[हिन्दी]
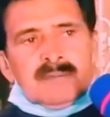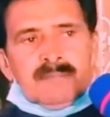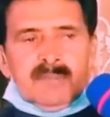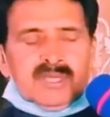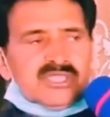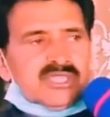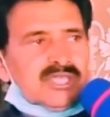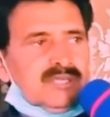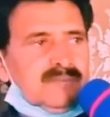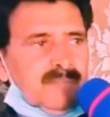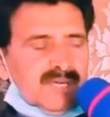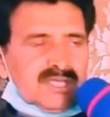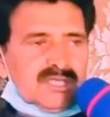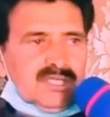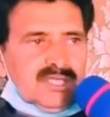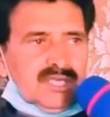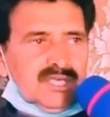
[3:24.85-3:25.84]
बेचैनी
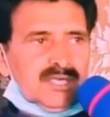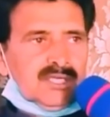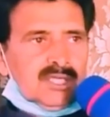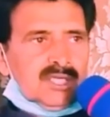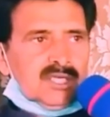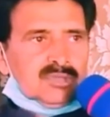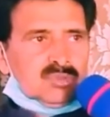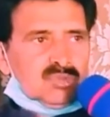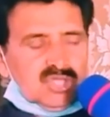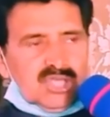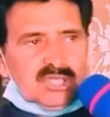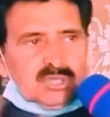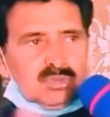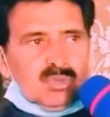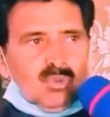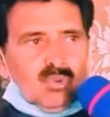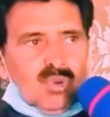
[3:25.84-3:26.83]
बढ़ती है तो ये
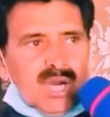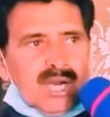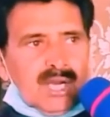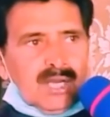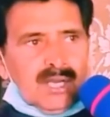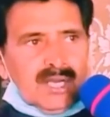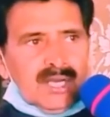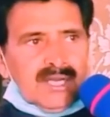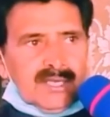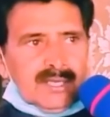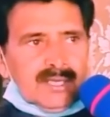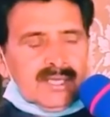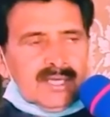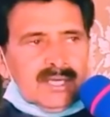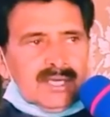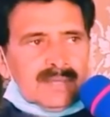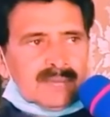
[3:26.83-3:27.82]
तो हुआ आ,
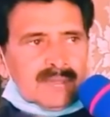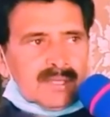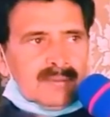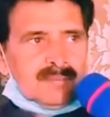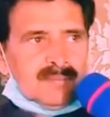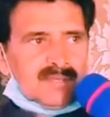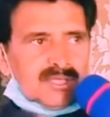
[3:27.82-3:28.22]
आ,